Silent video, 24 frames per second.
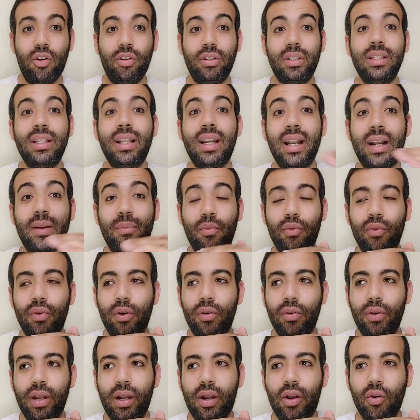رحت انا راكبه
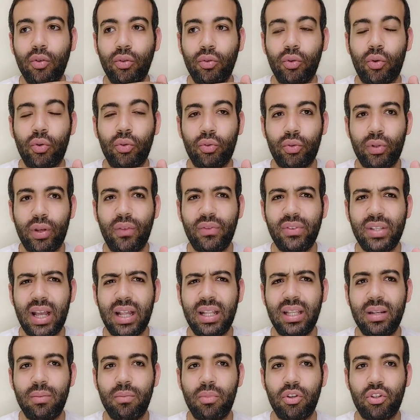اقول لك هو انتوا كنتوا نفس
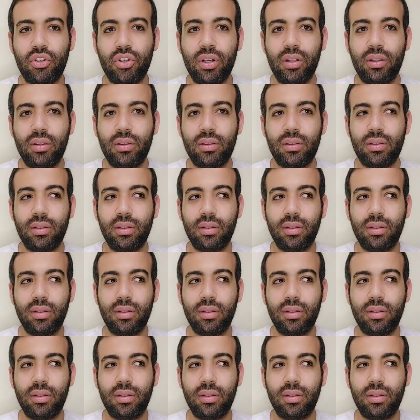عدد الماتشات